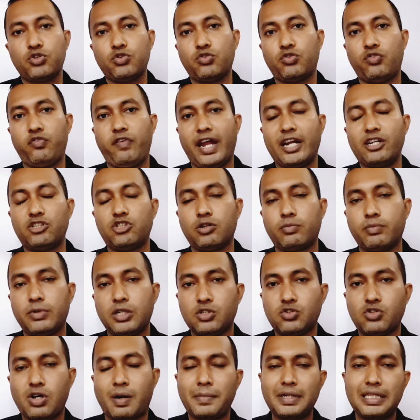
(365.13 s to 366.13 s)
কিন্তু ফ্যাট জমে
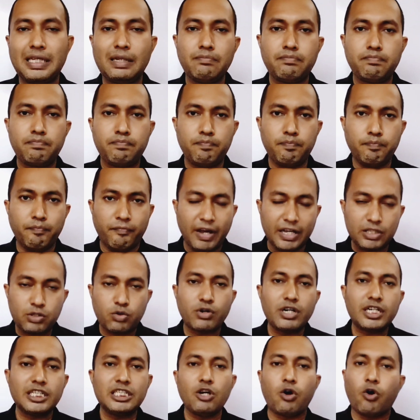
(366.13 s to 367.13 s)
সো আমাদের
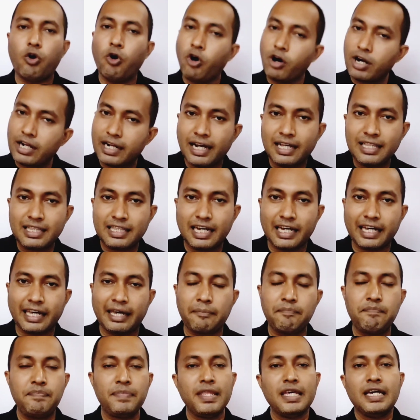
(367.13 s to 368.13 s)
ভেতরের যে অর্গান
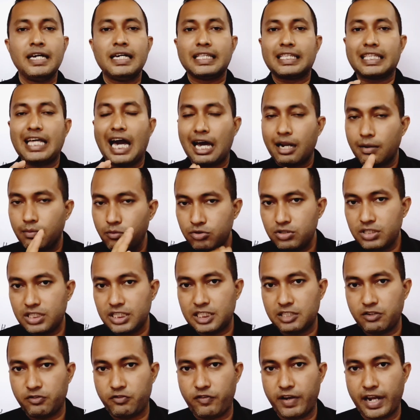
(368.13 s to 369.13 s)
থাকে তার
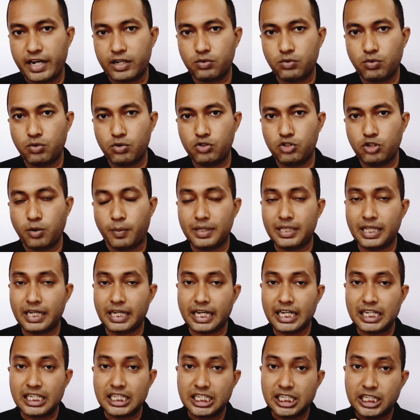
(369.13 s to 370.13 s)
মধ্যে যে ফ্যাটগুলো জমে
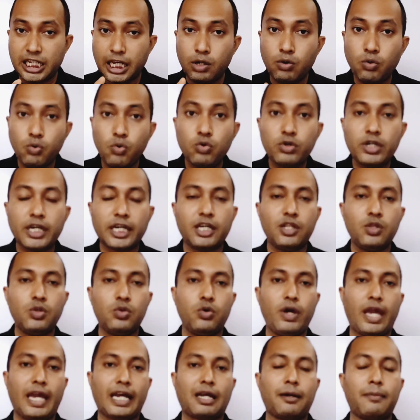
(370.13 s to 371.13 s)
থাকে সেগুলোকে
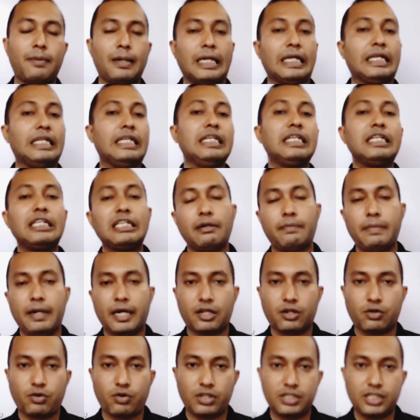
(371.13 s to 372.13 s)
কিন্তু একেবারে নিংড়ে
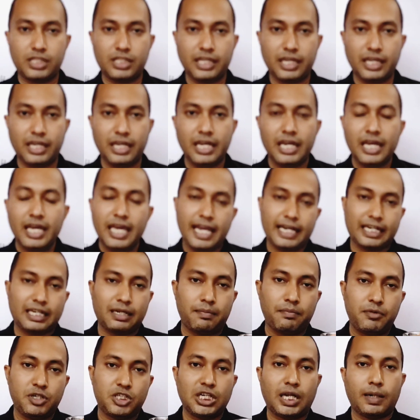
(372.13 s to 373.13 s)
বের করে দিতে একটা
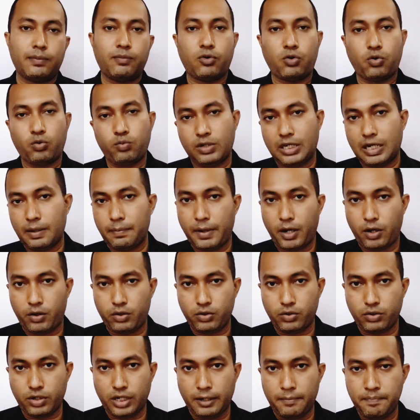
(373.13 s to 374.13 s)
বিশাল বড় ভূমিকা
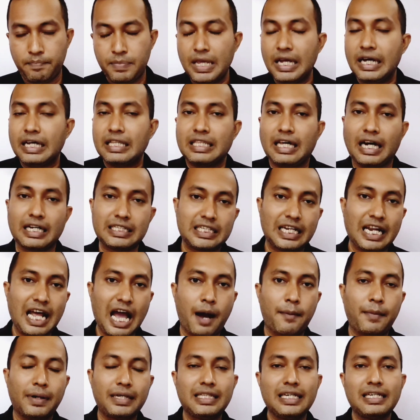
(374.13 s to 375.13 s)
পালন করে তাছাড়া
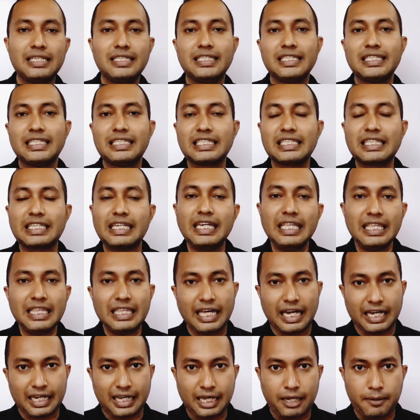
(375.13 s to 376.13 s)
আমাদের যে স্কিন
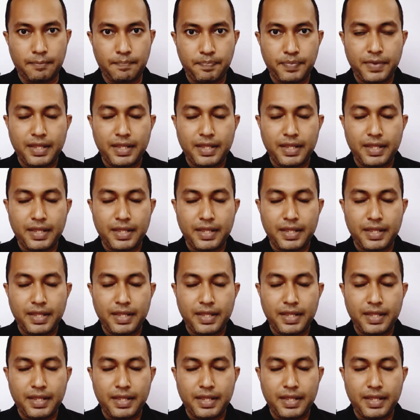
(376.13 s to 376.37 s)
থাকে